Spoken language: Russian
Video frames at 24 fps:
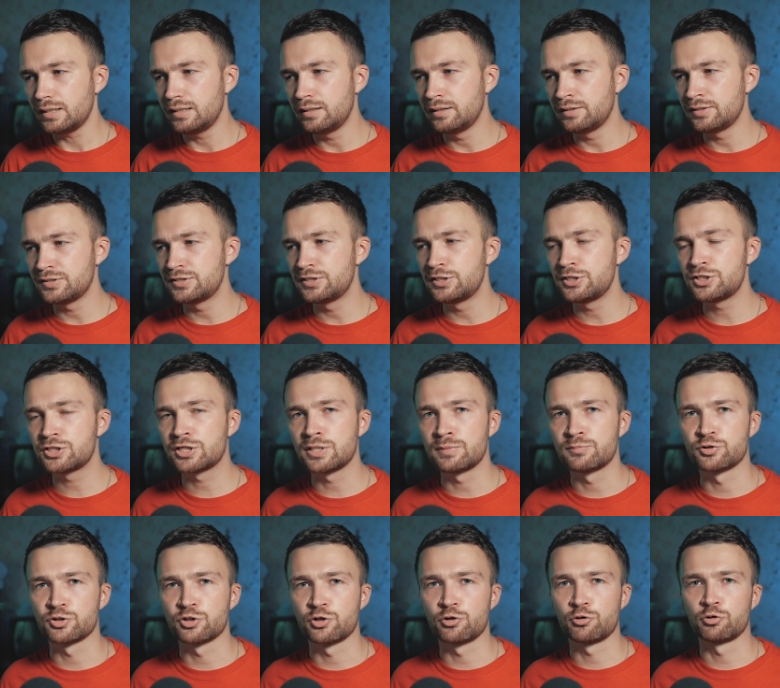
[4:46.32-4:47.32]
Э,
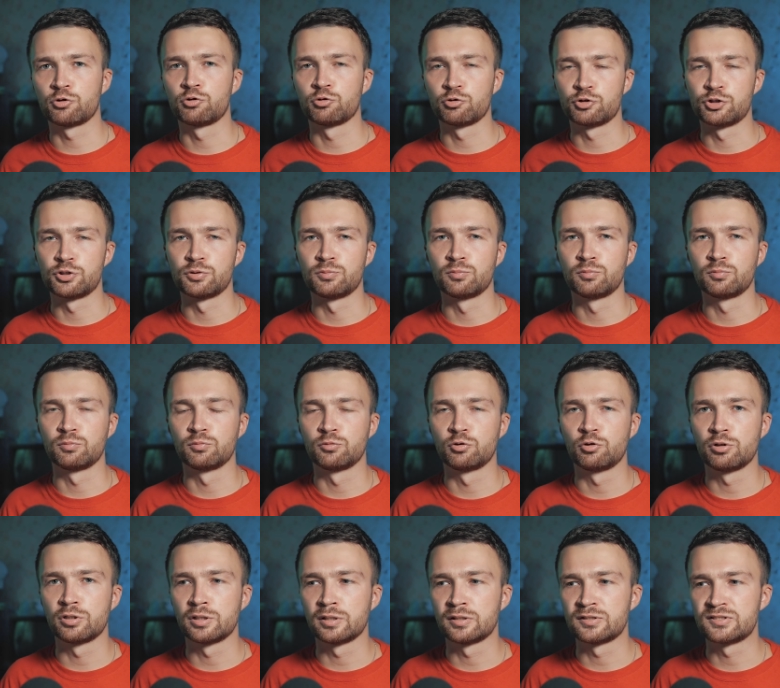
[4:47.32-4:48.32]
слишком жрет очень
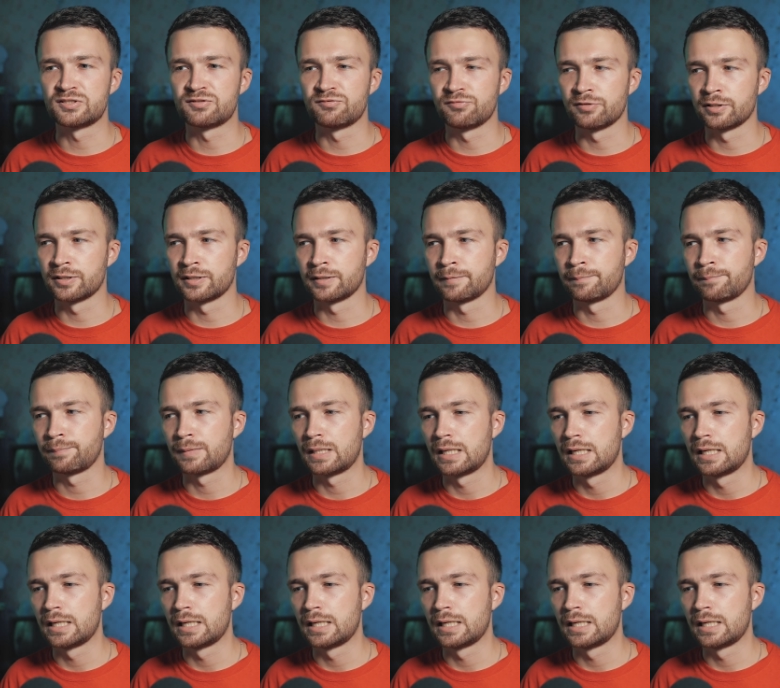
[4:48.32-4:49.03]
много света.